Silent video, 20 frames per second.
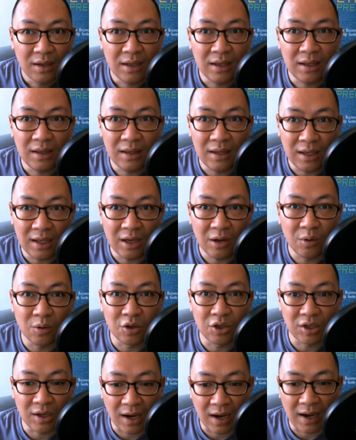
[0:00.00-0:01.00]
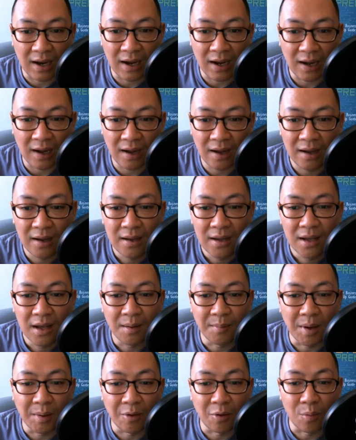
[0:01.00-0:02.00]
hindi ko siya
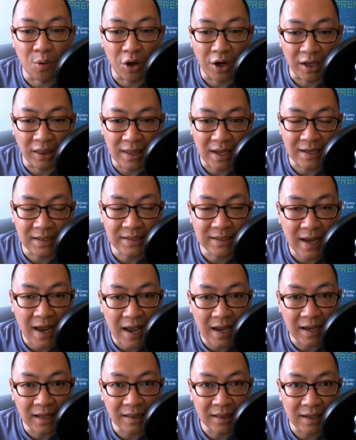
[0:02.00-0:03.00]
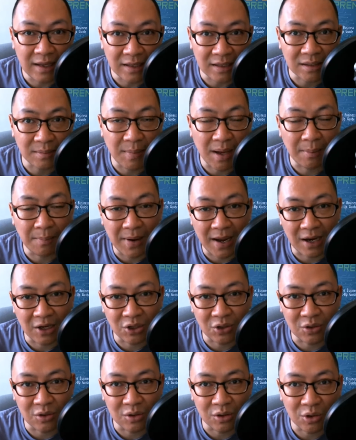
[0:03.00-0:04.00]
mamamonetize kahit it's my
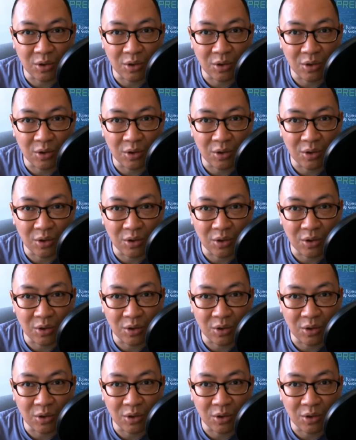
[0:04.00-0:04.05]
passion.